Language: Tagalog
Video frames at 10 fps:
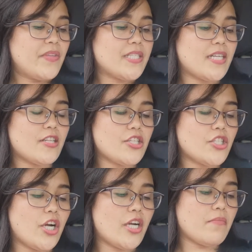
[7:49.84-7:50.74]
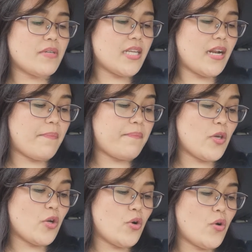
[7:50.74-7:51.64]
Sa dessert, masarap
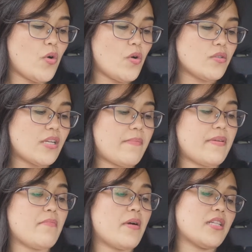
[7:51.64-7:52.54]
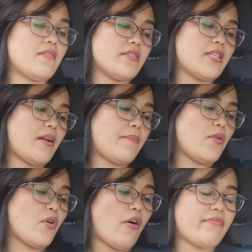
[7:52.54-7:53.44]
yung, sabi ni Martin, masarap
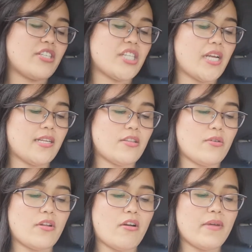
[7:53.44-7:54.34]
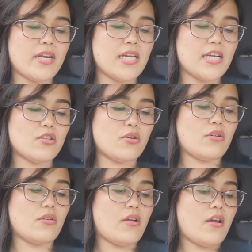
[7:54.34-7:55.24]
yung coffee jelly. Doon ako mahilig
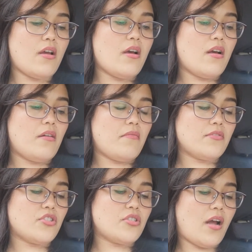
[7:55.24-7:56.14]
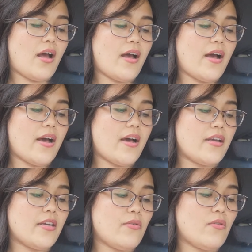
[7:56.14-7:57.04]
doon. Tsaka
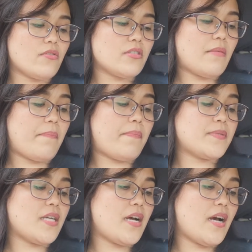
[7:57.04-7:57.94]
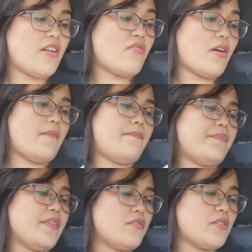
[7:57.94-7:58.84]
yung sa, sa ano nga,
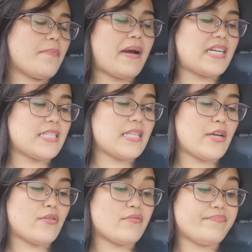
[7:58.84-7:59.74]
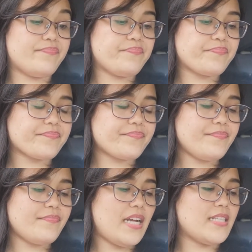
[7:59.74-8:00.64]
yung sa pasta, yun.
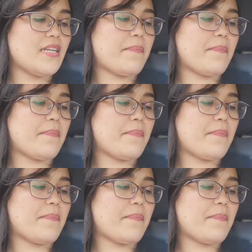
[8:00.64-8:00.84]
ay sa